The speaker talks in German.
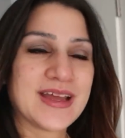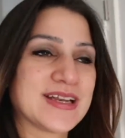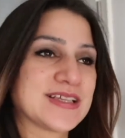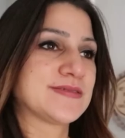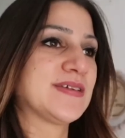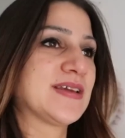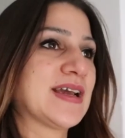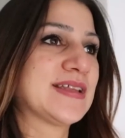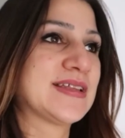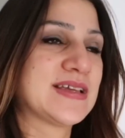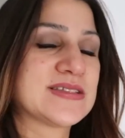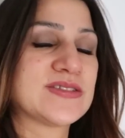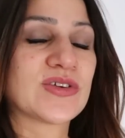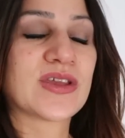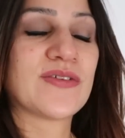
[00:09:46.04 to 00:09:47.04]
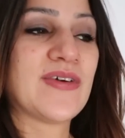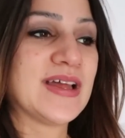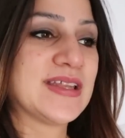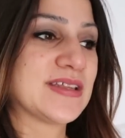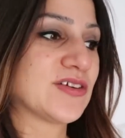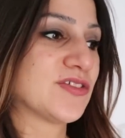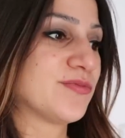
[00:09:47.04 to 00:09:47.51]
Deswegen hat er jetzt noch
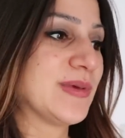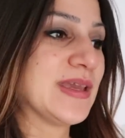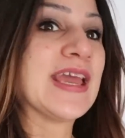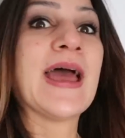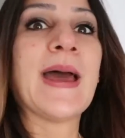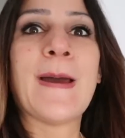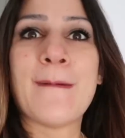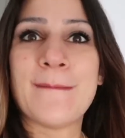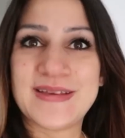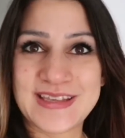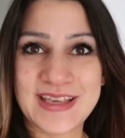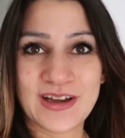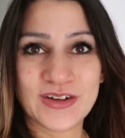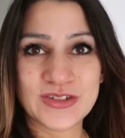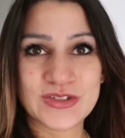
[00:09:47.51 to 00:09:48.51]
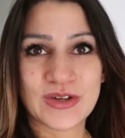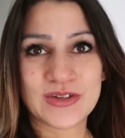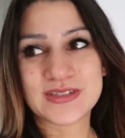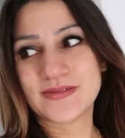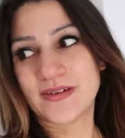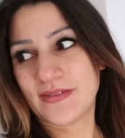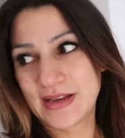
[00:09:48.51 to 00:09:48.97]
gewartet auf mich, bis ich auch zu
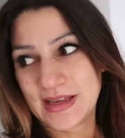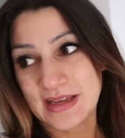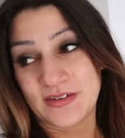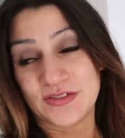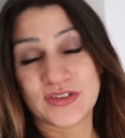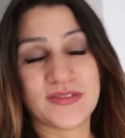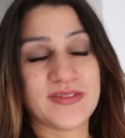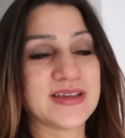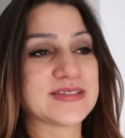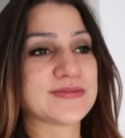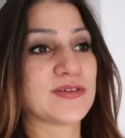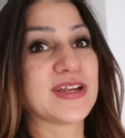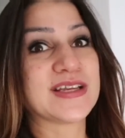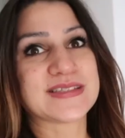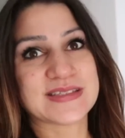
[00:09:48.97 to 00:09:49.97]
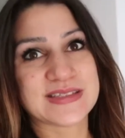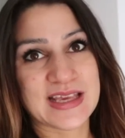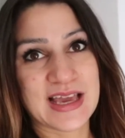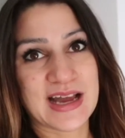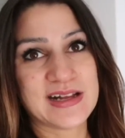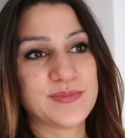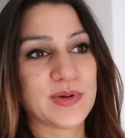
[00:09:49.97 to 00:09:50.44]
Hause war, weil ich ja unterwegs war. Und jetzt ist
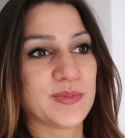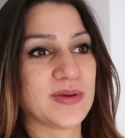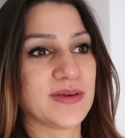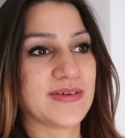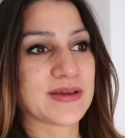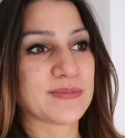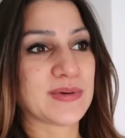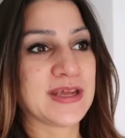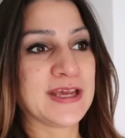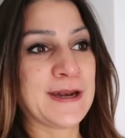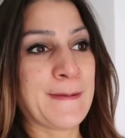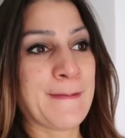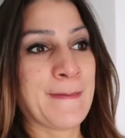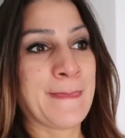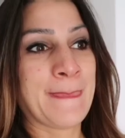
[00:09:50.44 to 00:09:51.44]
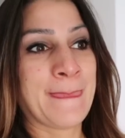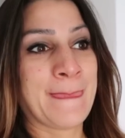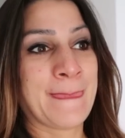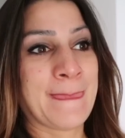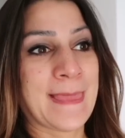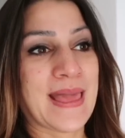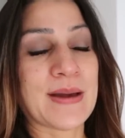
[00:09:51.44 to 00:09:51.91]
er Altpapier wegbringen.
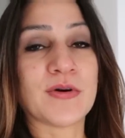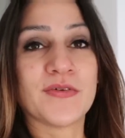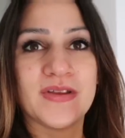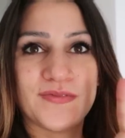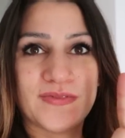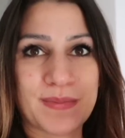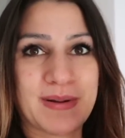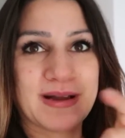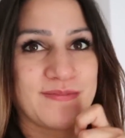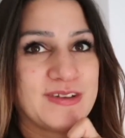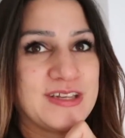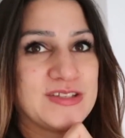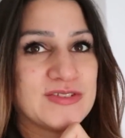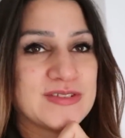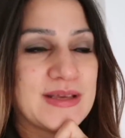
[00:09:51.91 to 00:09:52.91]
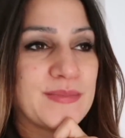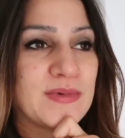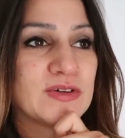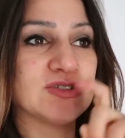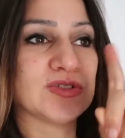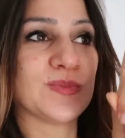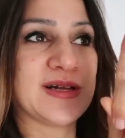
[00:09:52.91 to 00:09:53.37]
Aber auf jeden Fall packen wir die zusammen
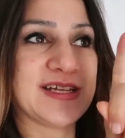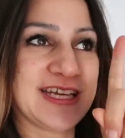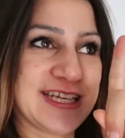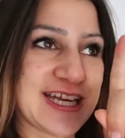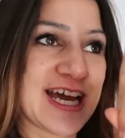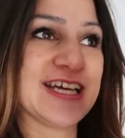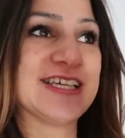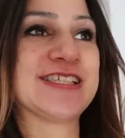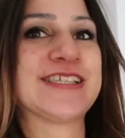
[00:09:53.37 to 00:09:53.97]
aus, sobald er da